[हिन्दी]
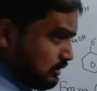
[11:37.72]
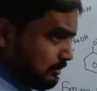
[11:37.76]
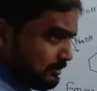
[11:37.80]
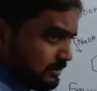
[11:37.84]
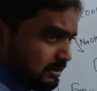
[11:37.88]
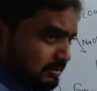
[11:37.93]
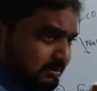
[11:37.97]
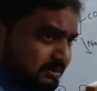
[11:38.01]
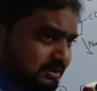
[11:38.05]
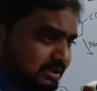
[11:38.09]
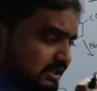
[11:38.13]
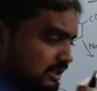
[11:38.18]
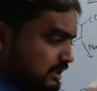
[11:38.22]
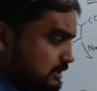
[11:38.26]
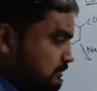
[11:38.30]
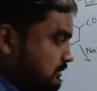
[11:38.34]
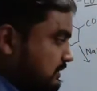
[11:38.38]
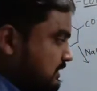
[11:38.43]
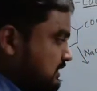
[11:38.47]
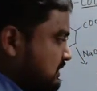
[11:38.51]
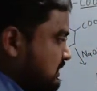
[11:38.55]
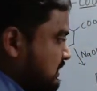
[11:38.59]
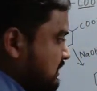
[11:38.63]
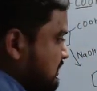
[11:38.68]
अपने में से एच
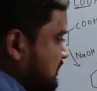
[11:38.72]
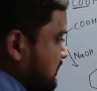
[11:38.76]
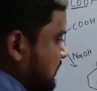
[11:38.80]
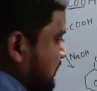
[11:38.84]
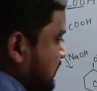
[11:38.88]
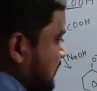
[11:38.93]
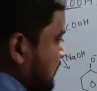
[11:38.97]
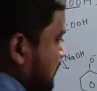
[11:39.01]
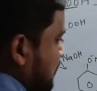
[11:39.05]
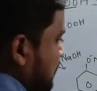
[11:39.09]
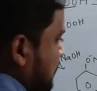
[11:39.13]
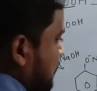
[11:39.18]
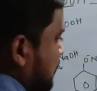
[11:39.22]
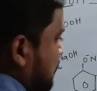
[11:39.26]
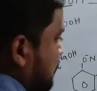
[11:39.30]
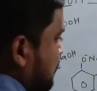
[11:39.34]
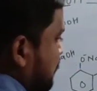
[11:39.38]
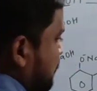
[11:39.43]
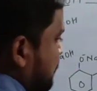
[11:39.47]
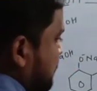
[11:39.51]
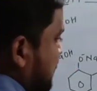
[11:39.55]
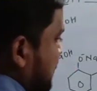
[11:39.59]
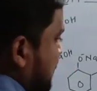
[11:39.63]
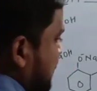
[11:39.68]
प्लस दे सके
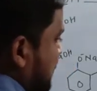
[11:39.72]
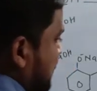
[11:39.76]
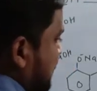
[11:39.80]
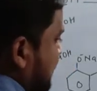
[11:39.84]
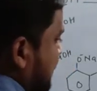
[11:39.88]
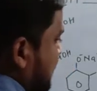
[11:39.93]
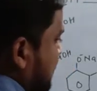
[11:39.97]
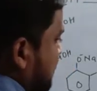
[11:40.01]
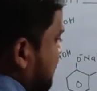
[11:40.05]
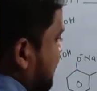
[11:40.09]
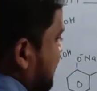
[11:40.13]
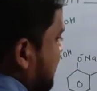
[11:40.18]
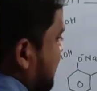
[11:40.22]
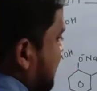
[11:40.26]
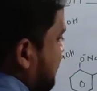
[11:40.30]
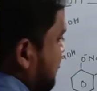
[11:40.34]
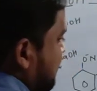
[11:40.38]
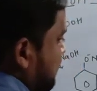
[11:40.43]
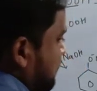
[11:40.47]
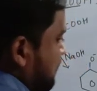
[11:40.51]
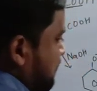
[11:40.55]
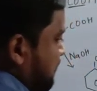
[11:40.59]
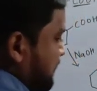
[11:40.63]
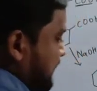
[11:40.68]
तो ये एल्केन बना
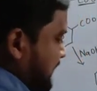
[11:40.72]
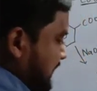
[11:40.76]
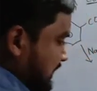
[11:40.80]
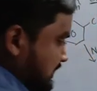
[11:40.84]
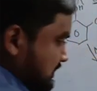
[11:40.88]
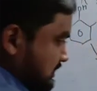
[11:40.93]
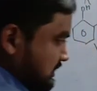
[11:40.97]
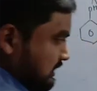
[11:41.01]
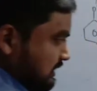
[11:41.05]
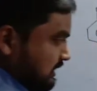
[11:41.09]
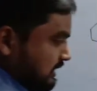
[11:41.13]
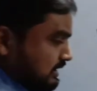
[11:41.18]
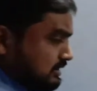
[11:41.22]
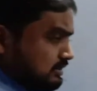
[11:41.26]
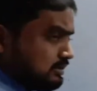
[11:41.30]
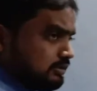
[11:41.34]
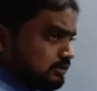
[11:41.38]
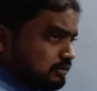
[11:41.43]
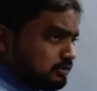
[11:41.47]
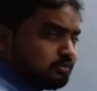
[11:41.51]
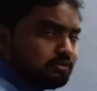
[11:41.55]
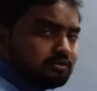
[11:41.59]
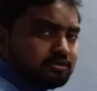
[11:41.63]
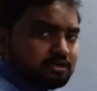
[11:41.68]
लेते हैं बड़ी अच्छी रिएक्शन
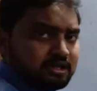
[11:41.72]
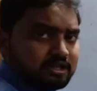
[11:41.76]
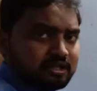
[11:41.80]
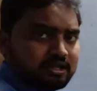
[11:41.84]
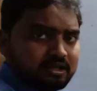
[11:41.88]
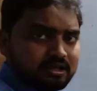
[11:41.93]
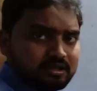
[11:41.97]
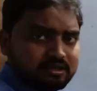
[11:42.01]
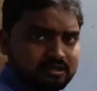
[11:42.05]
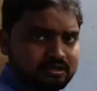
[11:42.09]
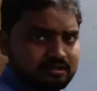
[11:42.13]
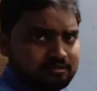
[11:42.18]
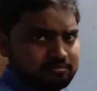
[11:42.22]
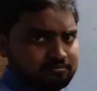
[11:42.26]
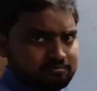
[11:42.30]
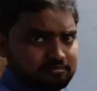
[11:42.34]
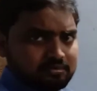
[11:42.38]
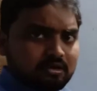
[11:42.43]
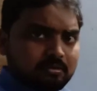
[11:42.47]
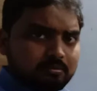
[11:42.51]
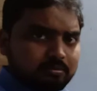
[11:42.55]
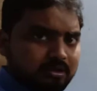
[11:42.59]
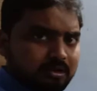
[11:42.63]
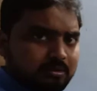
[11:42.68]
शो करते हैं ये
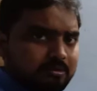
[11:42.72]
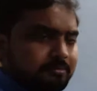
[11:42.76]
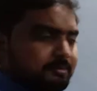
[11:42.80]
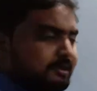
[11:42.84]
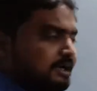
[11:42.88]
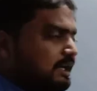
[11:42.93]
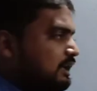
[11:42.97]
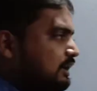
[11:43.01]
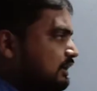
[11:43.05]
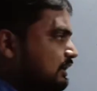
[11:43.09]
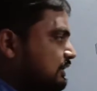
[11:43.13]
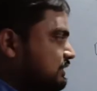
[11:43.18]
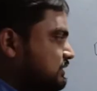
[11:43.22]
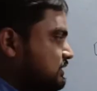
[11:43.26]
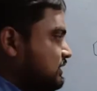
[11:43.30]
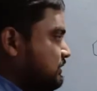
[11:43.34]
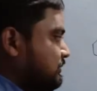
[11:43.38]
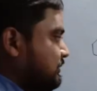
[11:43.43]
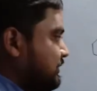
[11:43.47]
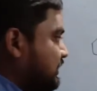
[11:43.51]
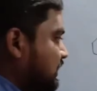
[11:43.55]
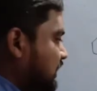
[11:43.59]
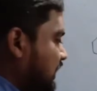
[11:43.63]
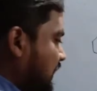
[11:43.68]
हम कभी पढ़ेंगे इसे
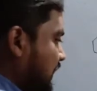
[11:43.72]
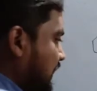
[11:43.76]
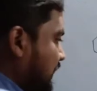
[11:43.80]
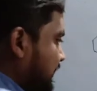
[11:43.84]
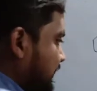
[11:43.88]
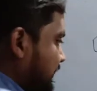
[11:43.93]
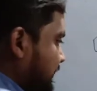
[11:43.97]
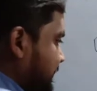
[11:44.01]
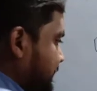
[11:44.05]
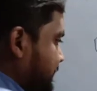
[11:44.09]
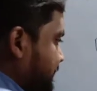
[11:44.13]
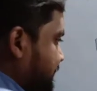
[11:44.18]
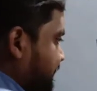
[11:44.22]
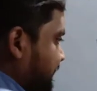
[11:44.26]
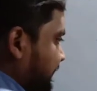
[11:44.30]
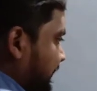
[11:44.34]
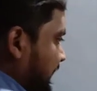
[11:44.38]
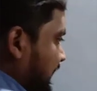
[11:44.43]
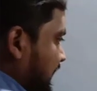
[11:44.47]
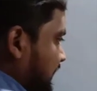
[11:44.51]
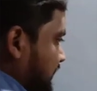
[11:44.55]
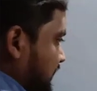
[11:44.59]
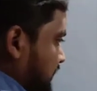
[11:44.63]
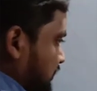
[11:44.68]
भी
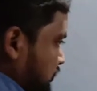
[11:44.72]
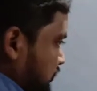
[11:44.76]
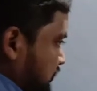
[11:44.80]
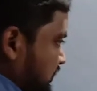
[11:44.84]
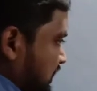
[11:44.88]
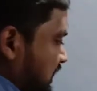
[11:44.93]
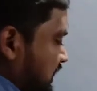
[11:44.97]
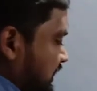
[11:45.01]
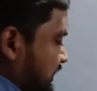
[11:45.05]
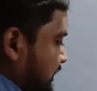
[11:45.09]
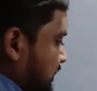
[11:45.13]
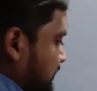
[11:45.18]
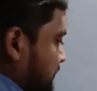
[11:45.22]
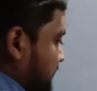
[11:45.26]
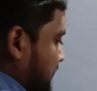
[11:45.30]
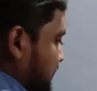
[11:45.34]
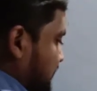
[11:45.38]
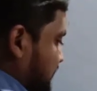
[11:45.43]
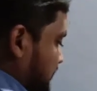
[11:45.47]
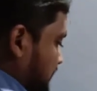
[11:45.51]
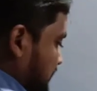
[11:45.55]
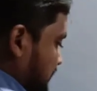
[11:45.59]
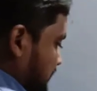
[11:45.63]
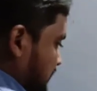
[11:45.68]
ठीक तो ये एल्केन
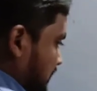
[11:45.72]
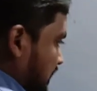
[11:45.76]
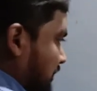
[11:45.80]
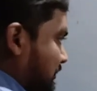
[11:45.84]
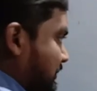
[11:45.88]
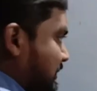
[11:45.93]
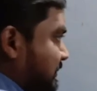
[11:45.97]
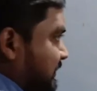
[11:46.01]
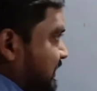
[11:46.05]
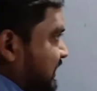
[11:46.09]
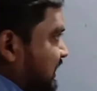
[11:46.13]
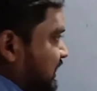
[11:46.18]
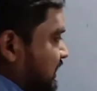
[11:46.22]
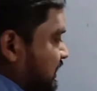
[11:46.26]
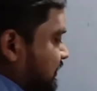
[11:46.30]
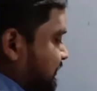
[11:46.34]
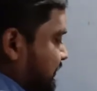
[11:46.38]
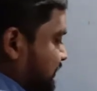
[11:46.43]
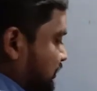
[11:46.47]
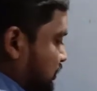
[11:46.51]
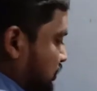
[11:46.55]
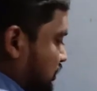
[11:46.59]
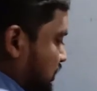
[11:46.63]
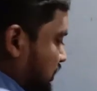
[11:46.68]
बनते हैं हमें बनाना
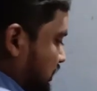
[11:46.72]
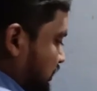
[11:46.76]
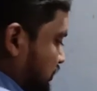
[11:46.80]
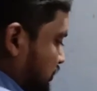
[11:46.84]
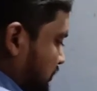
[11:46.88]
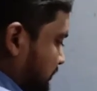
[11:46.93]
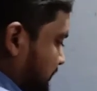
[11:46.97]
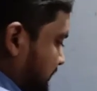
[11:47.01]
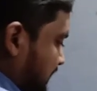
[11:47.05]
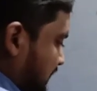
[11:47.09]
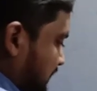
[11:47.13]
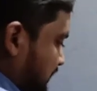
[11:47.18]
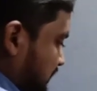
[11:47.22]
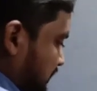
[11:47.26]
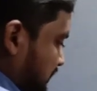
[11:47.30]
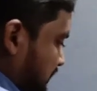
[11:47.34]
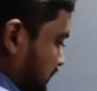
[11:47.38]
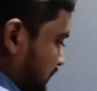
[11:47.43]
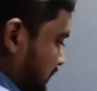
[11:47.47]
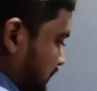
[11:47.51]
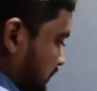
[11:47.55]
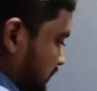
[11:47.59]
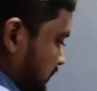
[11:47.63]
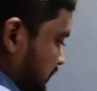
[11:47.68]
फिनॉल है तो हम क्या
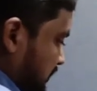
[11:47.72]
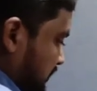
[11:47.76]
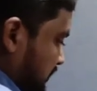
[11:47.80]
करते हैं